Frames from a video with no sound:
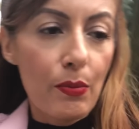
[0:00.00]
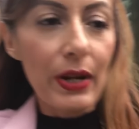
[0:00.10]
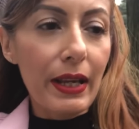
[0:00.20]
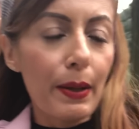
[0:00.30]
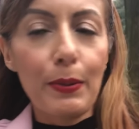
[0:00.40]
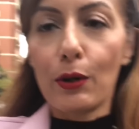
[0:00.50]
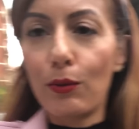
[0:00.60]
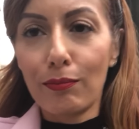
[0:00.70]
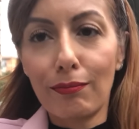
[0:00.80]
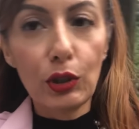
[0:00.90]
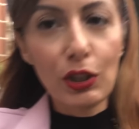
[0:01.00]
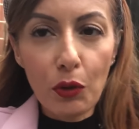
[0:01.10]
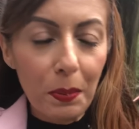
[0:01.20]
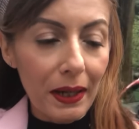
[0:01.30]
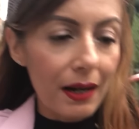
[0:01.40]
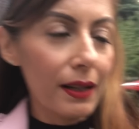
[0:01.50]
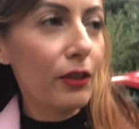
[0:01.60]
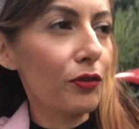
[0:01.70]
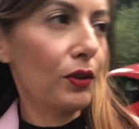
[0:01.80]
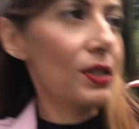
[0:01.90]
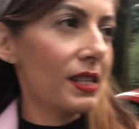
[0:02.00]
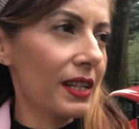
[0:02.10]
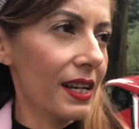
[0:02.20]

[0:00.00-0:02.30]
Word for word: perché per un motivo o per l'altro forse